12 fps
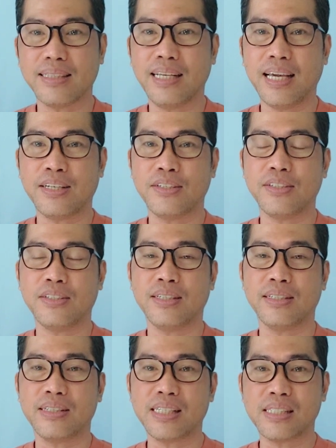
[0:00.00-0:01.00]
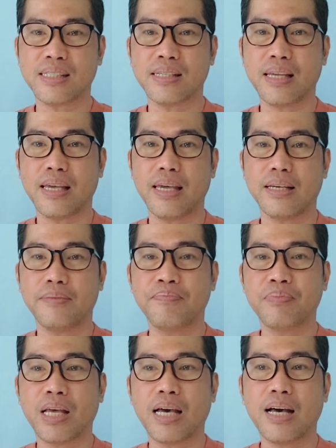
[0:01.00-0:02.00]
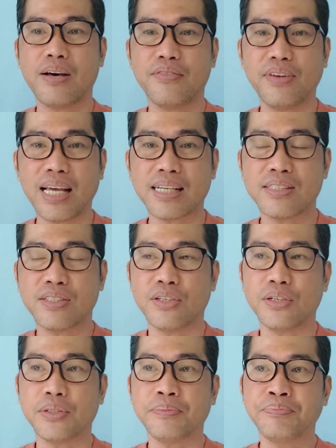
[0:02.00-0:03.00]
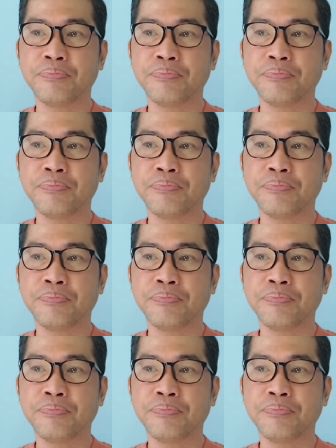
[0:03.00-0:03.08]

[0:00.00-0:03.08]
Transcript: ni ano ni Ritz uh, Vlogs, no?